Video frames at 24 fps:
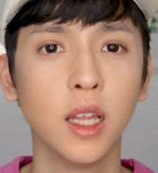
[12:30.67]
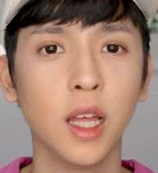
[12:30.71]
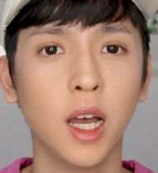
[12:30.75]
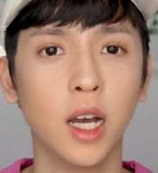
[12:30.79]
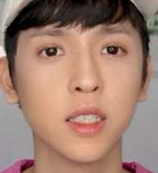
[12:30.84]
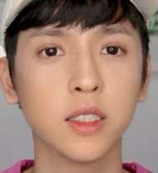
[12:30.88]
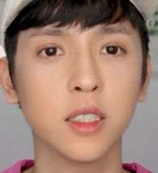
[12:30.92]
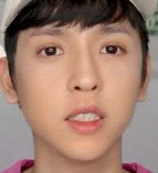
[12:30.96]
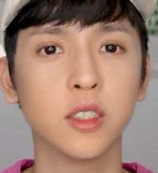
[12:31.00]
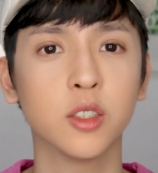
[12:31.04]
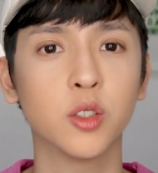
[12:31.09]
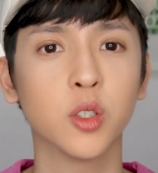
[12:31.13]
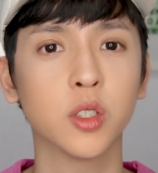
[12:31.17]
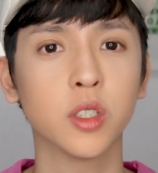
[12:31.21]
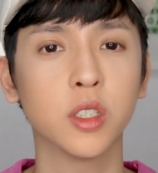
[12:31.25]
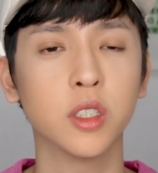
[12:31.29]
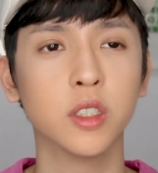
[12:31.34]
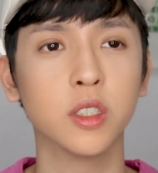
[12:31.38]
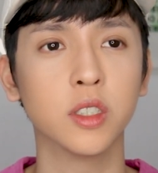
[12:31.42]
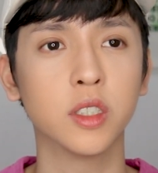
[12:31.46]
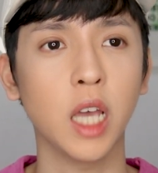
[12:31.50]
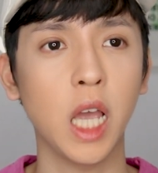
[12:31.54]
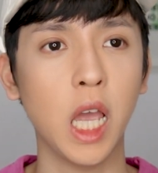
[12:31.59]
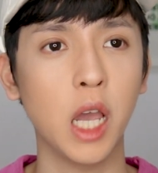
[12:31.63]
它真的就
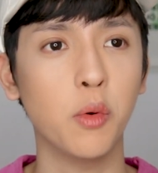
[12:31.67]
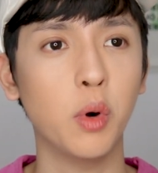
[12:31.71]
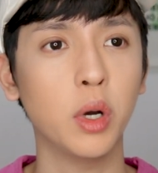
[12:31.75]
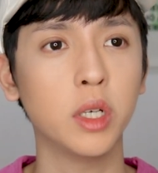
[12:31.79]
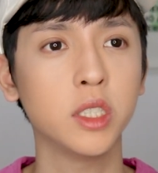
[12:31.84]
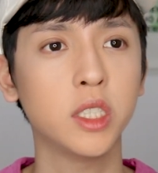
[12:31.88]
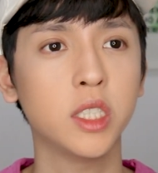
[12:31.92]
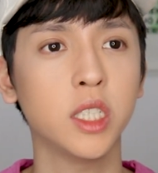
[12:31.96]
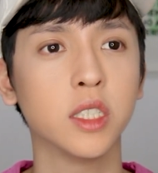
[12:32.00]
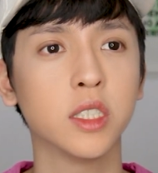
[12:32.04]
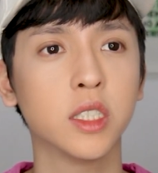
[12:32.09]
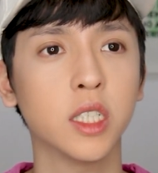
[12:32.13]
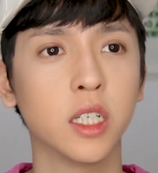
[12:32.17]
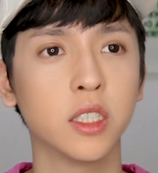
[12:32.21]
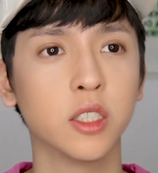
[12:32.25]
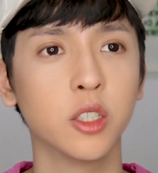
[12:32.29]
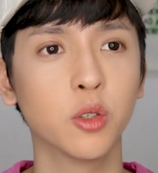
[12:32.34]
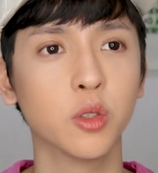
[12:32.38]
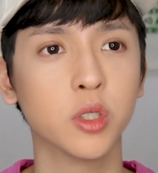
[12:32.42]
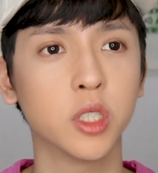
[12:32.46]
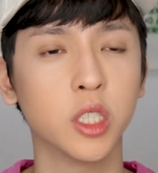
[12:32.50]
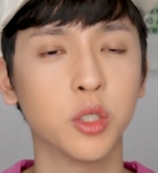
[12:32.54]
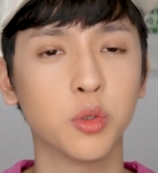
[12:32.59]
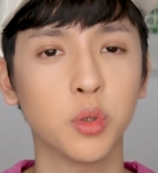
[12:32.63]
是台湾线上
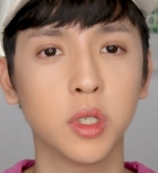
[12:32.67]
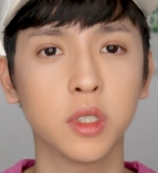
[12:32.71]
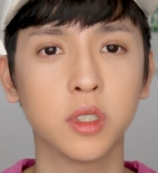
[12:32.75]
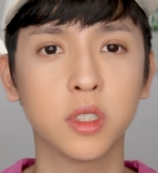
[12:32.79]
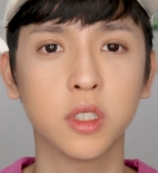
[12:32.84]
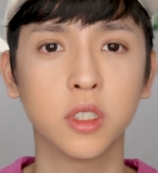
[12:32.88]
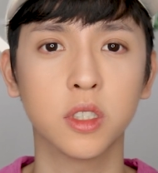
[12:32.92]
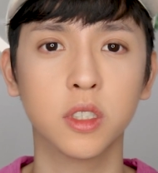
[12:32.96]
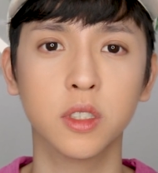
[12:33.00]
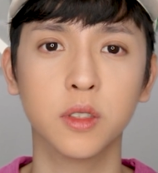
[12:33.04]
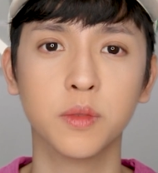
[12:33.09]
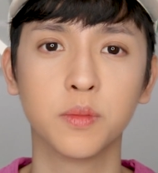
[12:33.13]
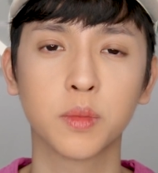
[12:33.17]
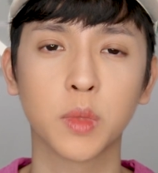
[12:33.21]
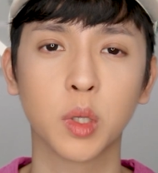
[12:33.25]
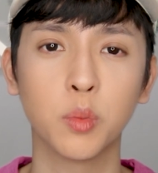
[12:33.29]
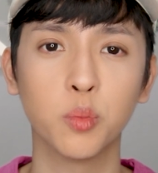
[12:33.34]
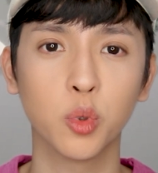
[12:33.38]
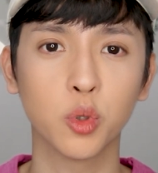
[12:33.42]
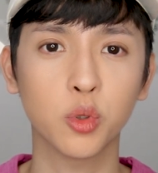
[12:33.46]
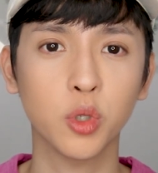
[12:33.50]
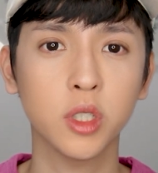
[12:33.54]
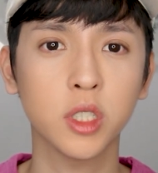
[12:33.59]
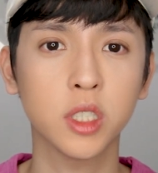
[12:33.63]
游戏算是
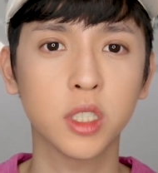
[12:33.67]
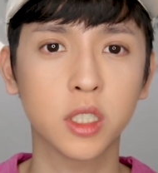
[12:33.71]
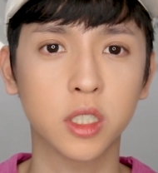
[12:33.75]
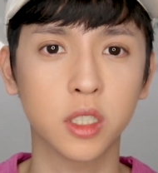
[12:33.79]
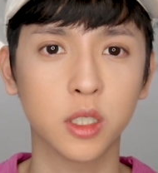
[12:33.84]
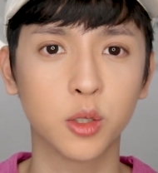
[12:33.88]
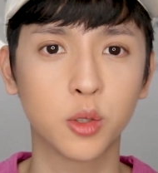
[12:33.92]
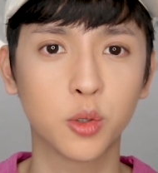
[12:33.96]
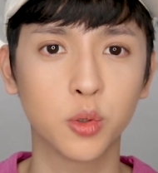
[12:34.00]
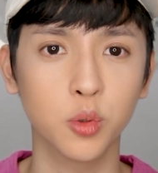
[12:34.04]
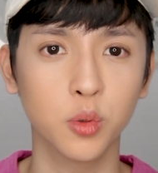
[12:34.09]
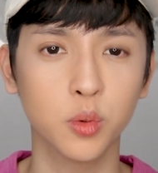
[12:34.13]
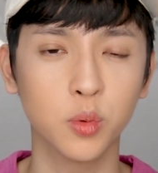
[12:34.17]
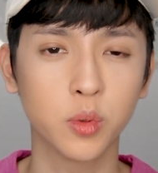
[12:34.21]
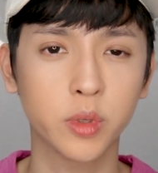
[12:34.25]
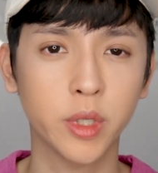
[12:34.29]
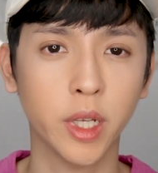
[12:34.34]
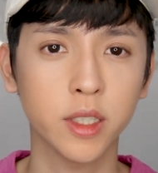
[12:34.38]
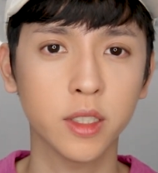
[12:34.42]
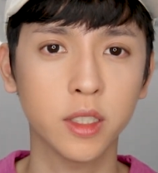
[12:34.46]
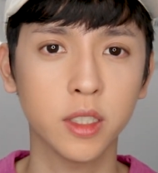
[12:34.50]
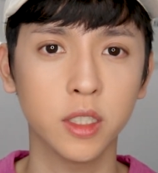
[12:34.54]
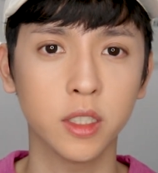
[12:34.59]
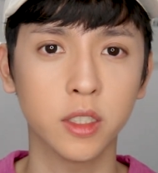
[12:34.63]
不算是始祖，
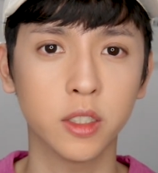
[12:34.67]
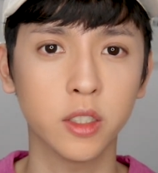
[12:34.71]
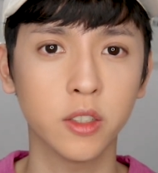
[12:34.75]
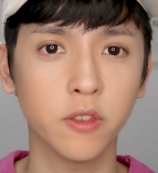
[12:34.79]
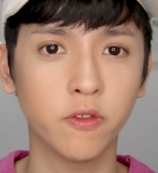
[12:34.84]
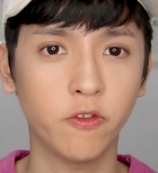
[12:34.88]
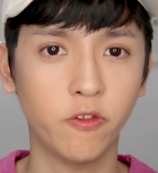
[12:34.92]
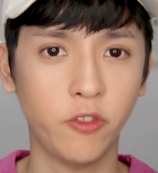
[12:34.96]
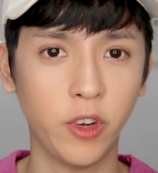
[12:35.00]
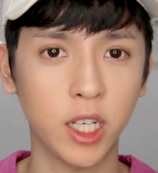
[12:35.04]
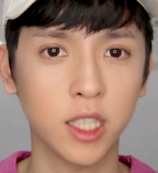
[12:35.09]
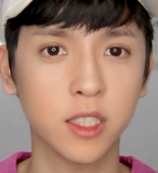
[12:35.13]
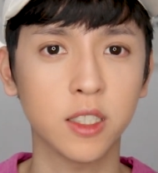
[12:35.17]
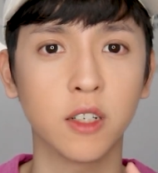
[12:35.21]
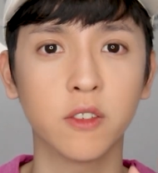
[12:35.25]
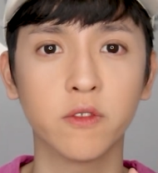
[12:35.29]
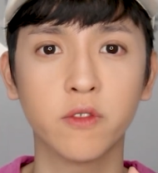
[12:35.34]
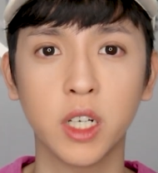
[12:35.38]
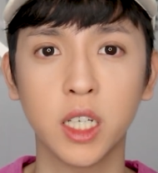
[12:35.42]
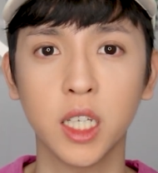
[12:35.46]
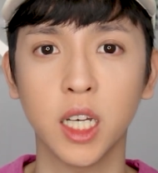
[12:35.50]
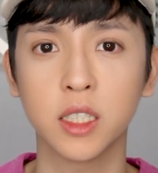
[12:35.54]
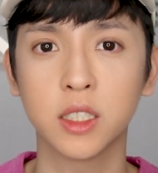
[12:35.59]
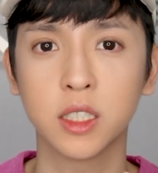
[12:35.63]
但是也是非常
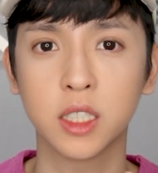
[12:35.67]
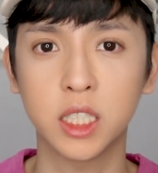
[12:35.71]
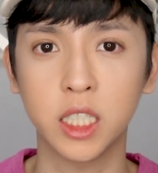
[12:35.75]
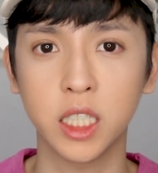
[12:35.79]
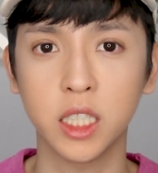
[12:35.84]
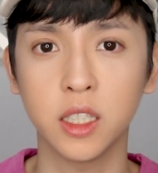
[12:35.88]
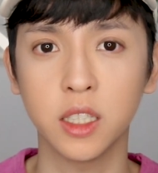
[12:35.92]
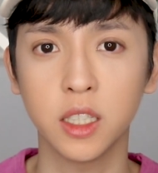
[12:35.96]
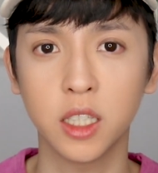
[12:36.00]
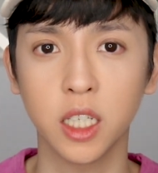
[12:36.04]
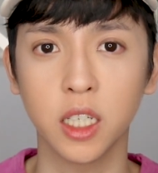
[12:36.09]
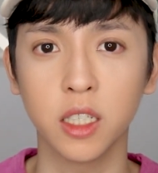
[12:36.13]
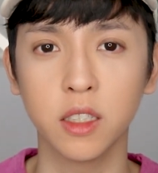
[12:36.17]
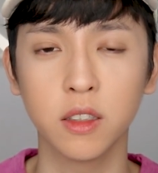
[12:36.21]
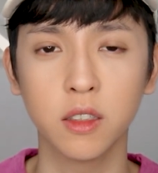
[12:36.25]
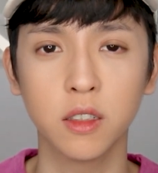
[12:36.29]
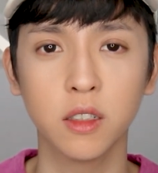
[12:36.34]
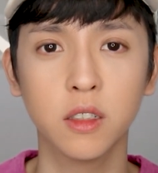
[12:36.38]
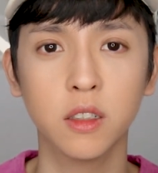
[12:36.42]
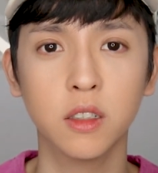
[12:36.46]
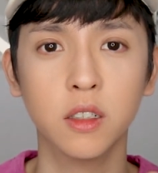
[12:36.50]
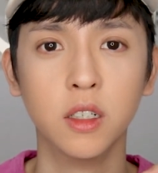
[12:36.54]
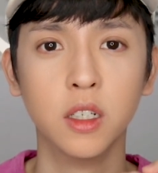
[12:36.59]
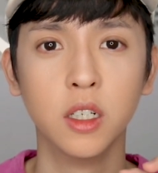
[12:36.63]
非常经典
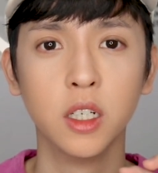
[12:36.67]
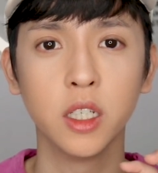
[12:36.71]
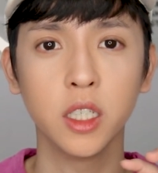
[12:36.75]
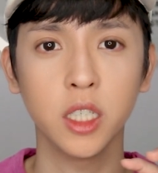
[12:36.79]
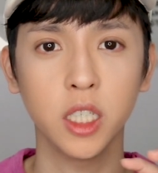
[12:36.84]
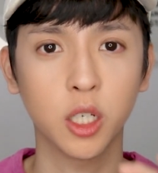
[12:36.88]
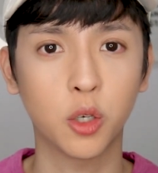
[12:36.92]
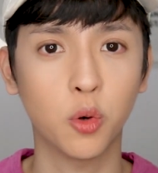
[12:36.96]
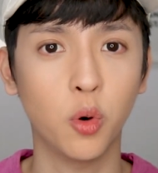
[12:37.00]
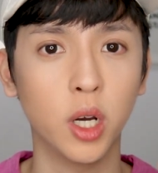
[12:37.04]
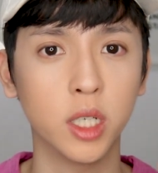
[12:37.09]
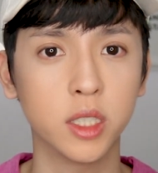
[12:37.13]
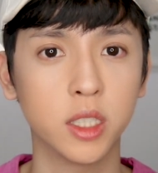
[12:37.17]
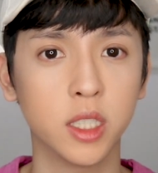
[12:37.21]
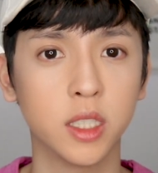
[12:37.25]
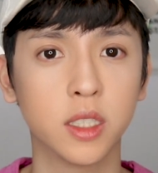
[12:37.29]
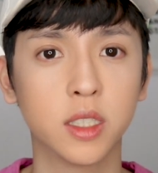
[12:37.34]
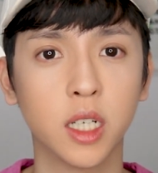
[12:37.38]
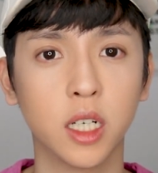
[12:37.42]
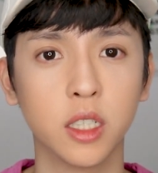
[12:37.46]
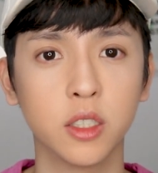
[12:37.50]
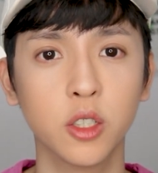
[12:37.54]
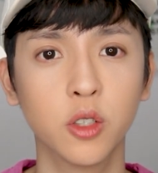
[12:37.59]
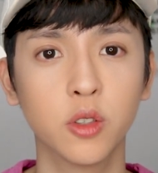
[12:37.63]
的一款线
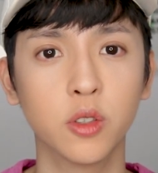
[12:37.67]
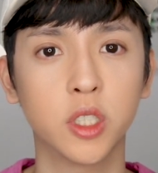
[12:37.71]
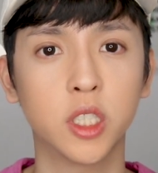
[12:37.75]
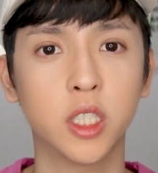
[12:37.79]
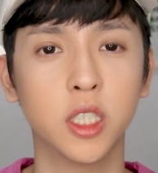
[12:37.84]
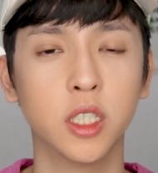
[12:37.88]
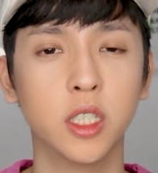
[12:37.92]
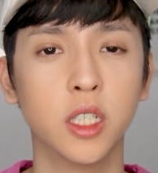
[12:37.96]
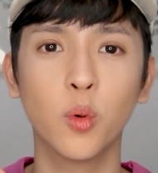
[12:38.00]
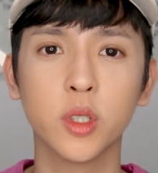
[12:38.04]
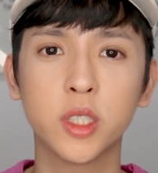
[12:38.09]
上游戏。